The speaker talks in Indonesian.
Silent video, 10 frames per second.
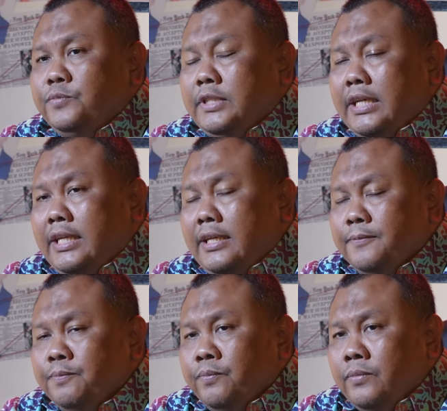
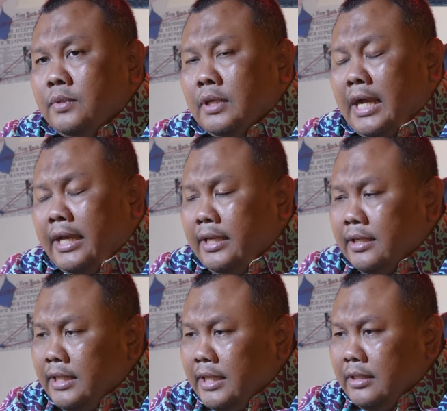Jadi
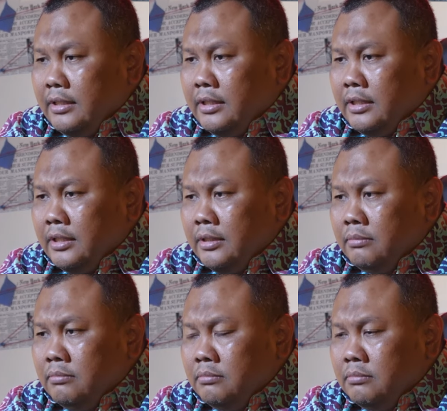akhirnya uh,
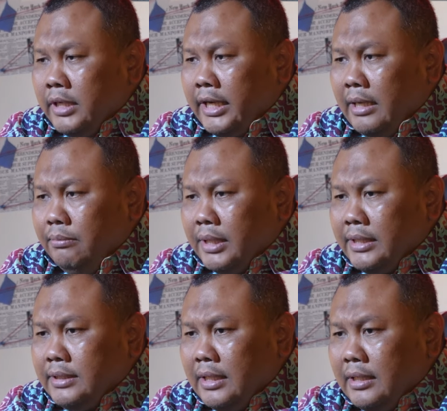mereka
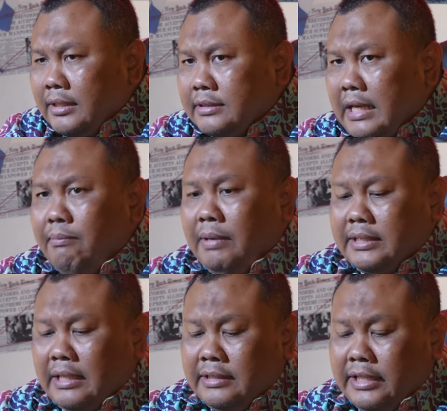merasa
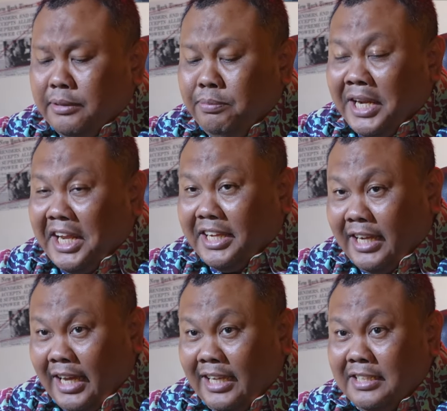keselamatan diri
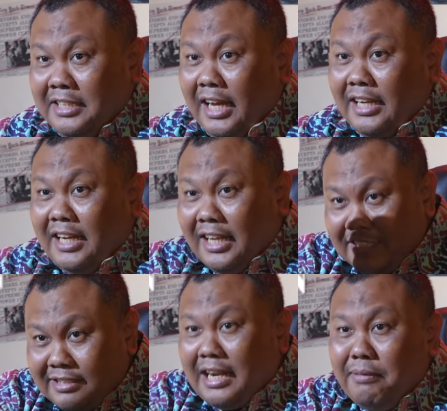mereka adalah
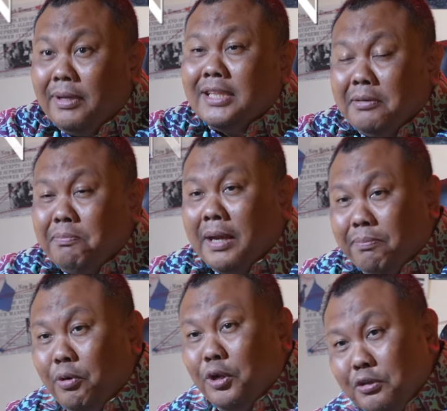keselamatan
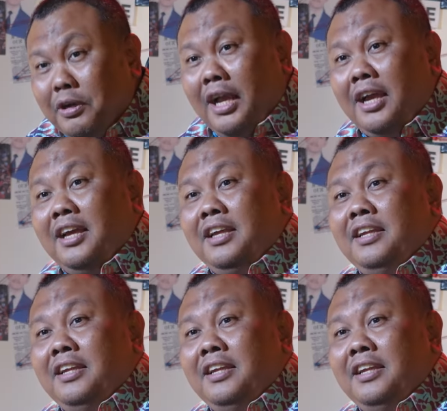parpol juga.